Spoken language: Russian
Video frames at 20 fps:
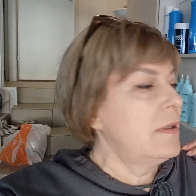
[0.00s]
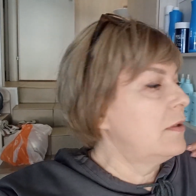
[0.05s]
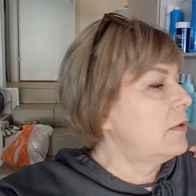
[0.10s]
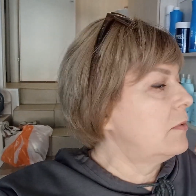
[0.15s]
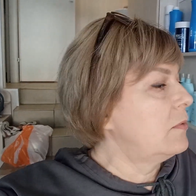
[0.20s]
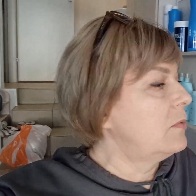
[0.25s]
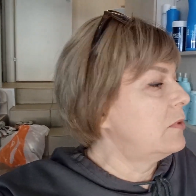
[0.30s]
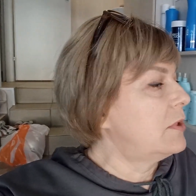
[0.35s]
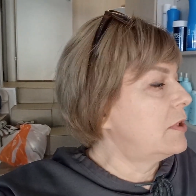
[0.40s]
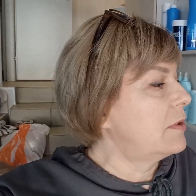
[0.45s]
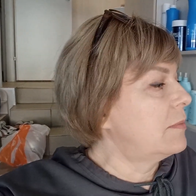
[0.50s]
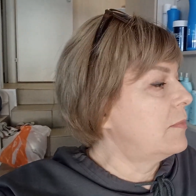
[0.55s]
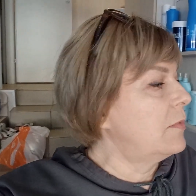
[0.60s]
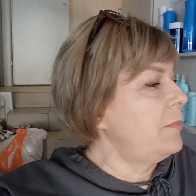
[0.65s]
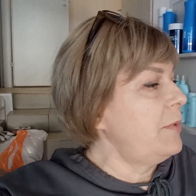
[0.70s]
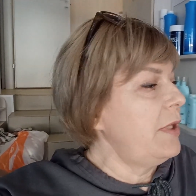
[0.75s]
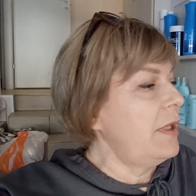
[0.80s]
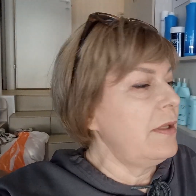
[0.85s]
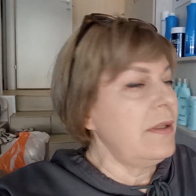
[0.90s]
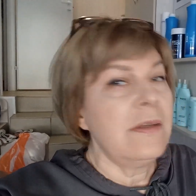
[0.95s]
Утром у
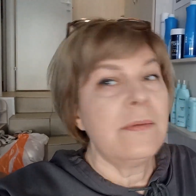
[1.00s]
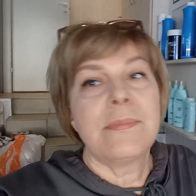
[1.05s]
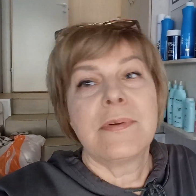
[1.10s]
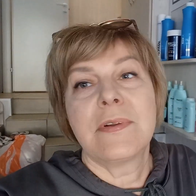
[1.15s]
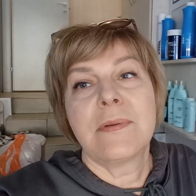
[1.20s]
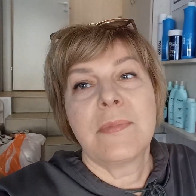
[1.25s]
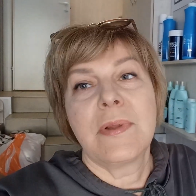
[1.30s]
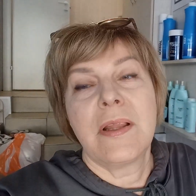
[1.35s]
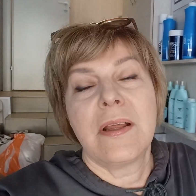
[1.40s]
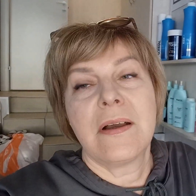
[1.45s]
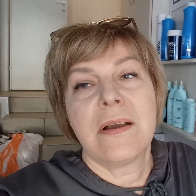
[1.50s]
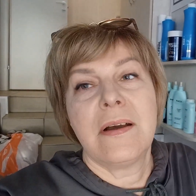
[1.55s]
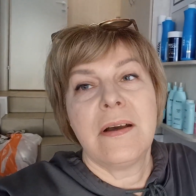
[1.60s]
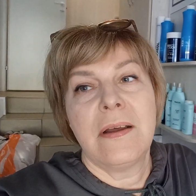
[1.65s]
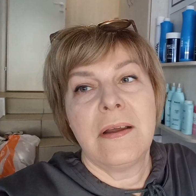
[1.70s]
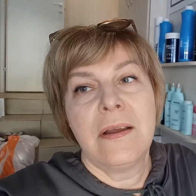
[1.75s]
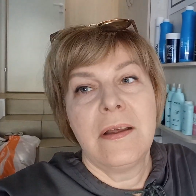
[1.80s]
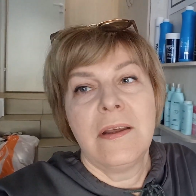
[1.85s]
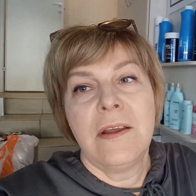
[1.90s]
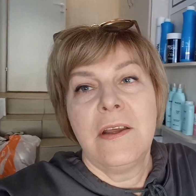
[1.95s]
меня не было молока.
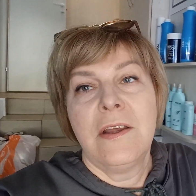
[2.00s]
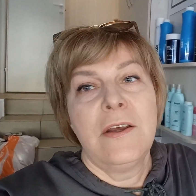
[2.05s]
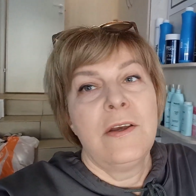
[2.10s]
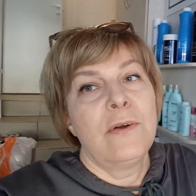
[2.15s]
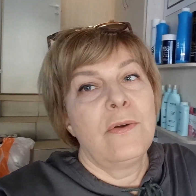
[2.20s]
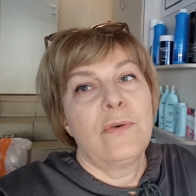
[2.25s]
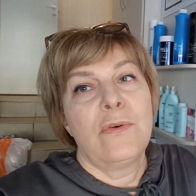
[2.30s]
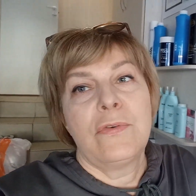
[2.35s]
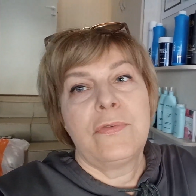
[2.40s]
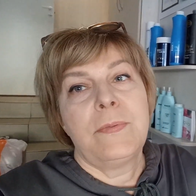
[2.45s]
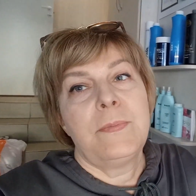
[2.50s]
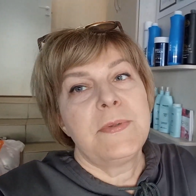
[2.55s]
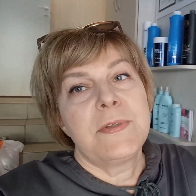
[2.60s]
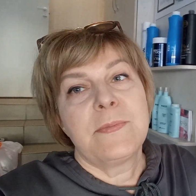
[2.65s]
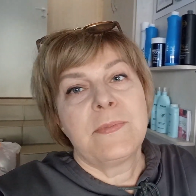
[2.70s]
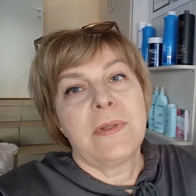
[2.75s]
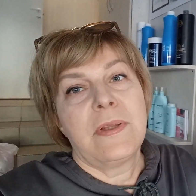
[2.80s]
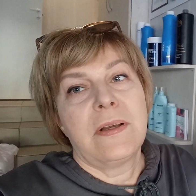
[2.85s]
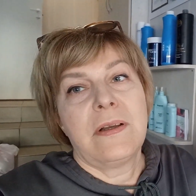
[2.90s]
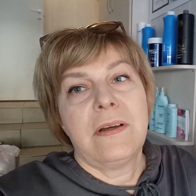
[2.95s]
Кофе без
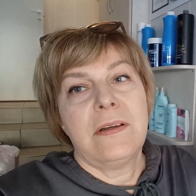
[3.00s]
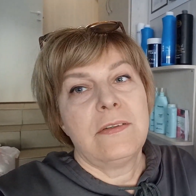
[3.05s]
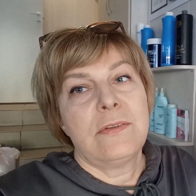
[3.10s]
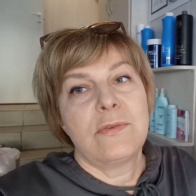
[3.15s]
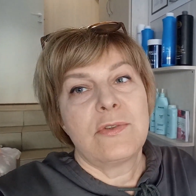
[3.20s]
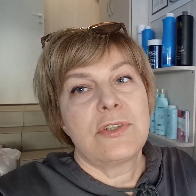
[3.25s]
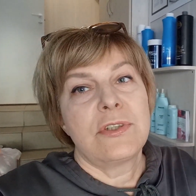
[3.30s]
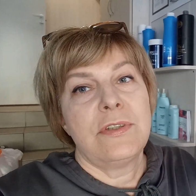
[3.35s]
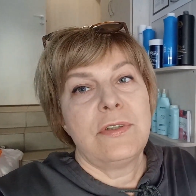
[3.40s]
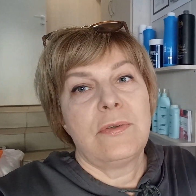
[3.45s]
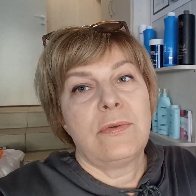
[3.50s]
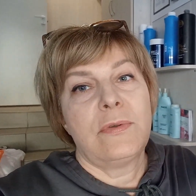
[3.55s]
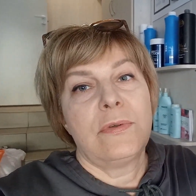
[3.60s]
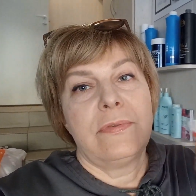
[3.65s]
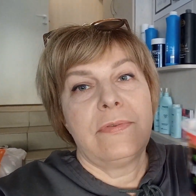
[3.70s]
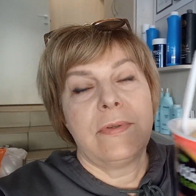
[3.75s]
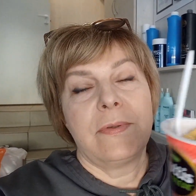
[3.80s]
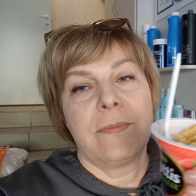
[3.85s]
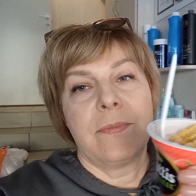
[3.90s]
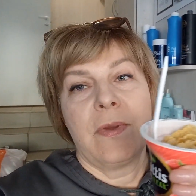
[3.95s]
молока – это уже не
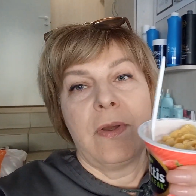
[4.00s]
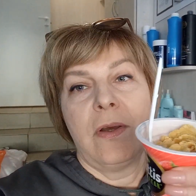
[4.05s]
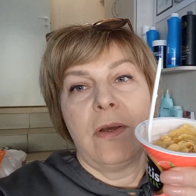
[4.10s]
кофе.